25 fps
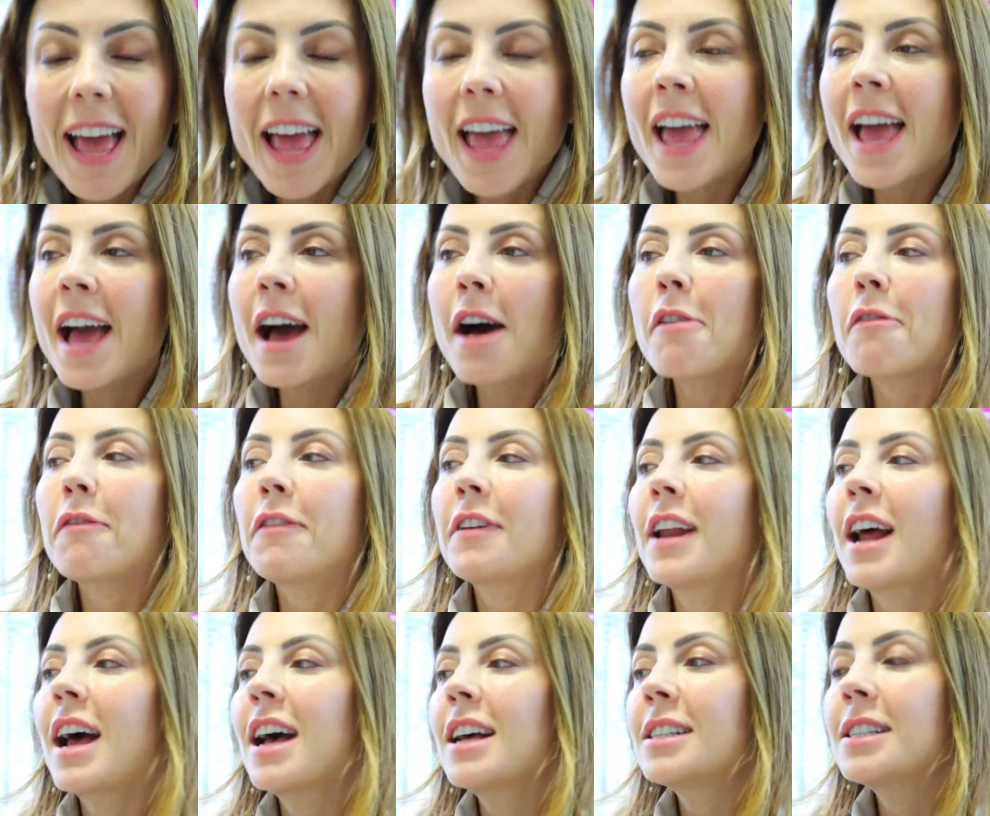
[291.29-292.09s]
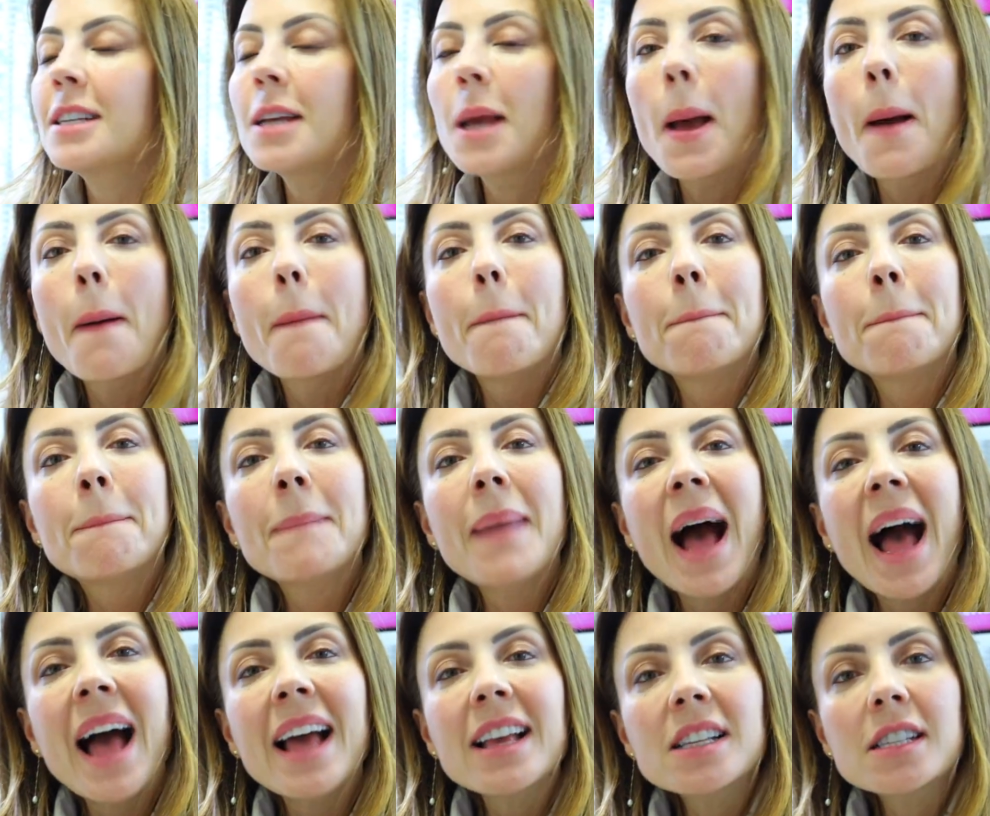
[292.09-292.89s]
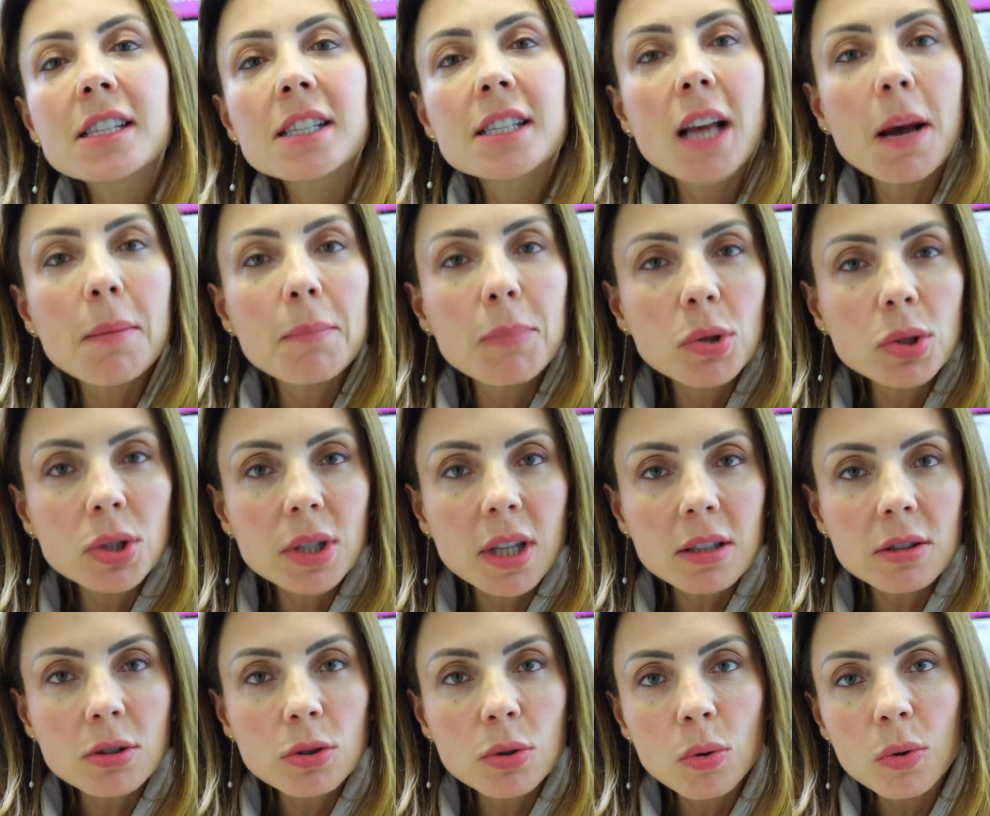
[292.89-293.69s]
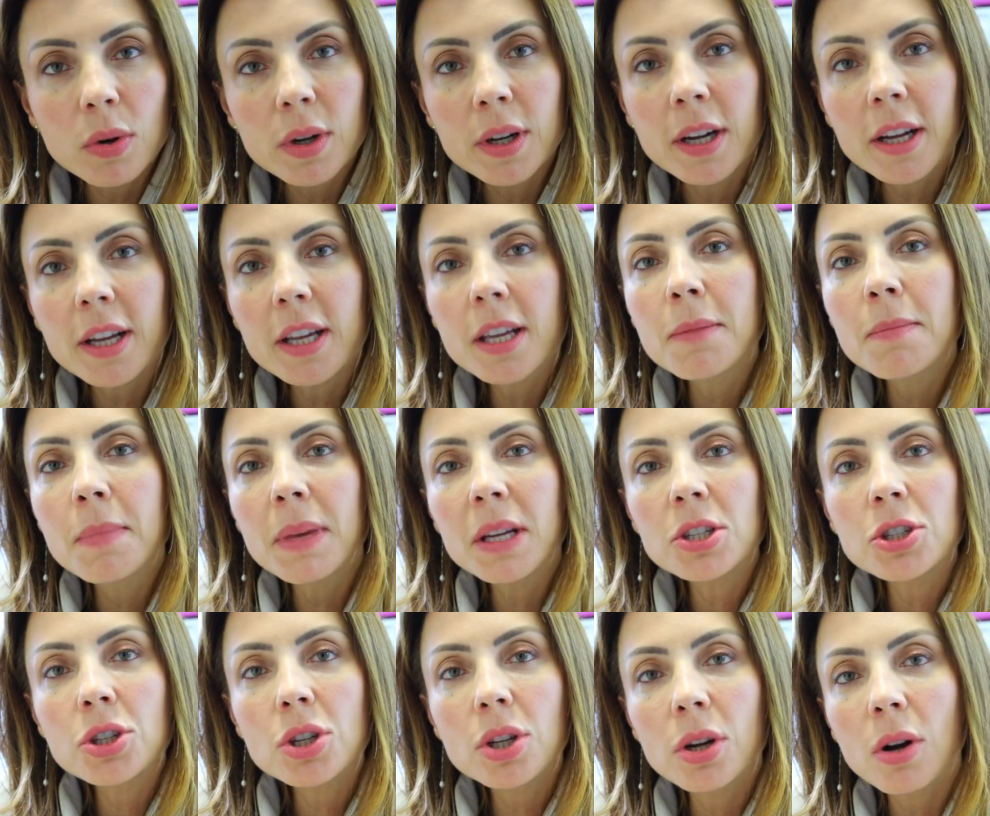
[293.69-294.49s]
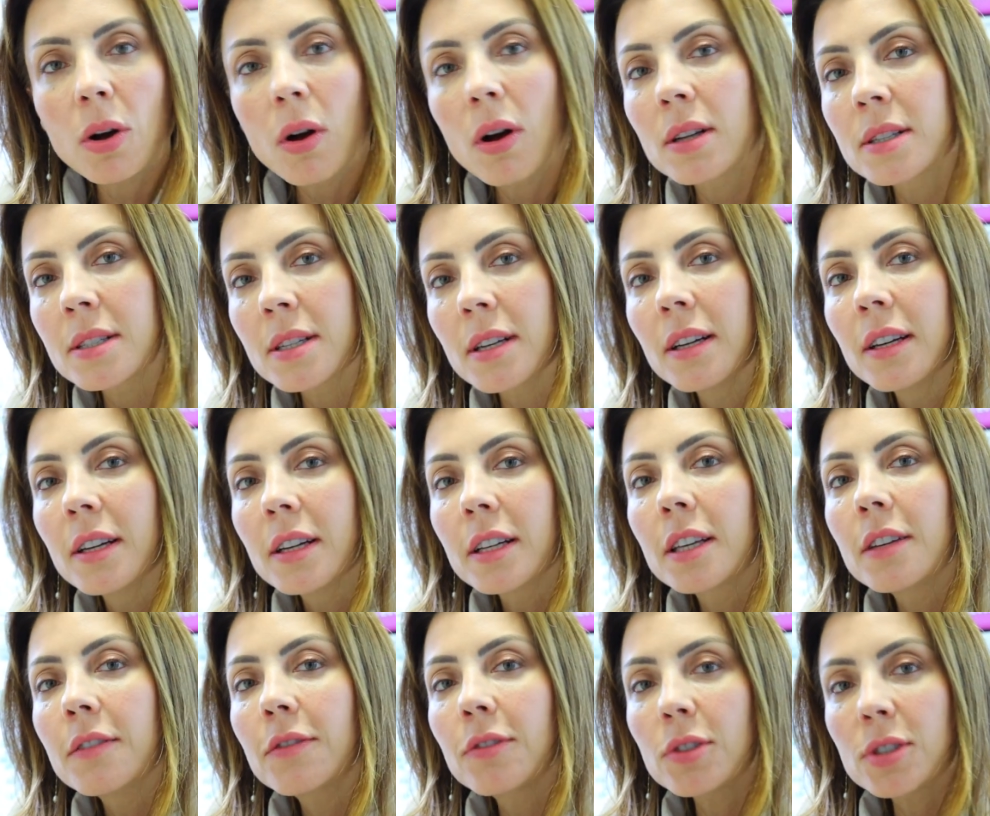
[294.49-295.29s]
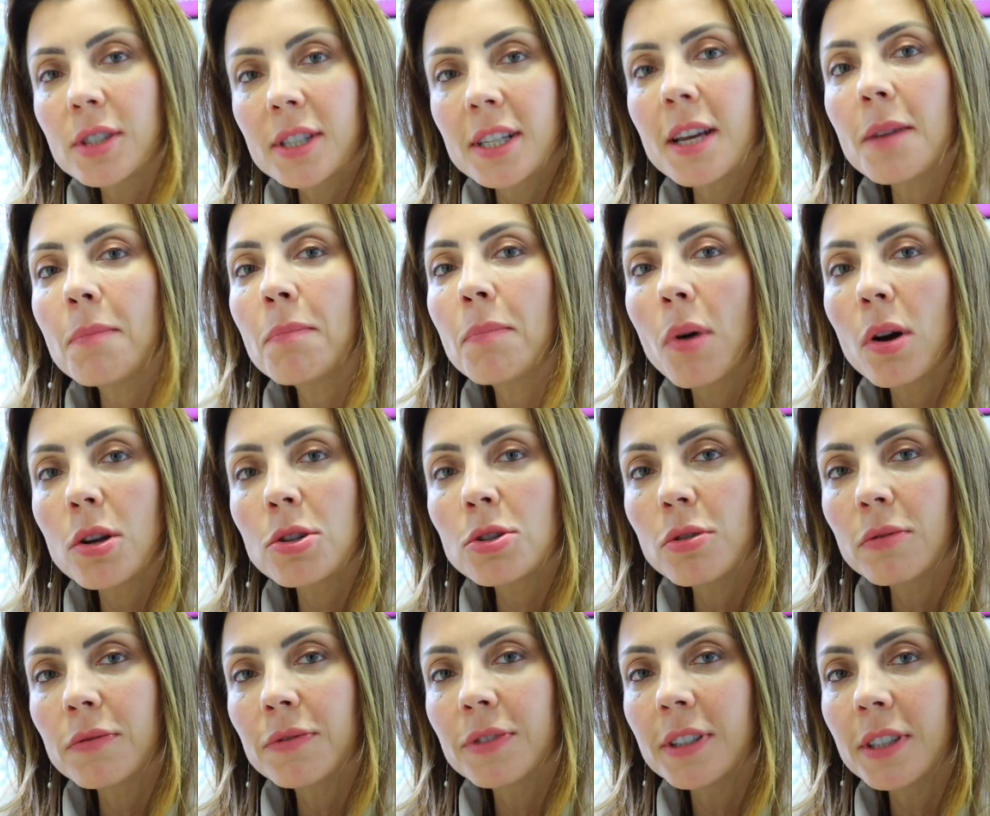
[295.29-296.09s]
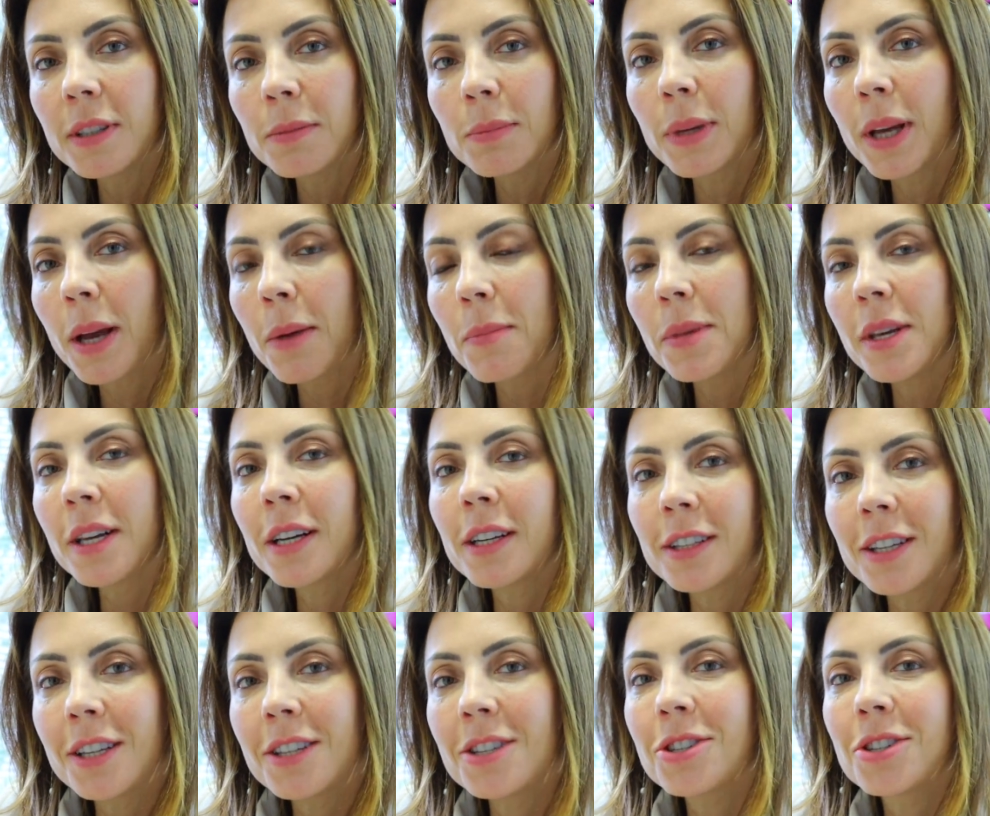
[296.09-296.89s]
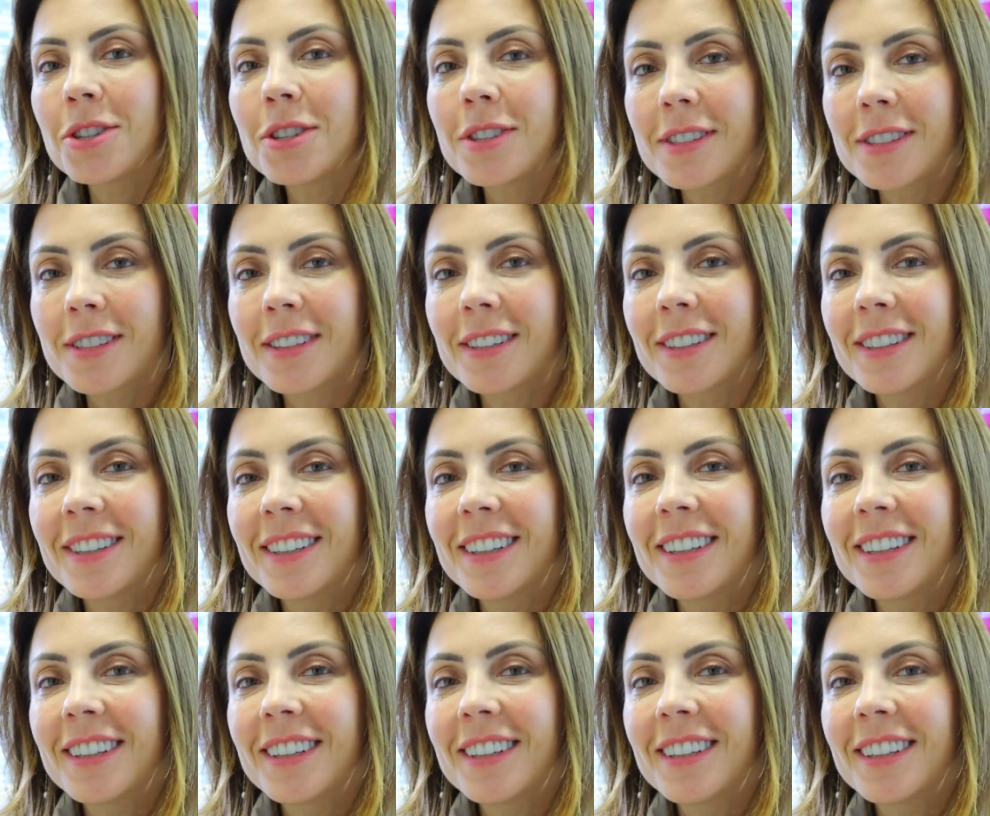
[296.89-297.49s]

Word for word: é a frase mais sabotadora e mentirosa que você pode ouvir, minha amiga dentista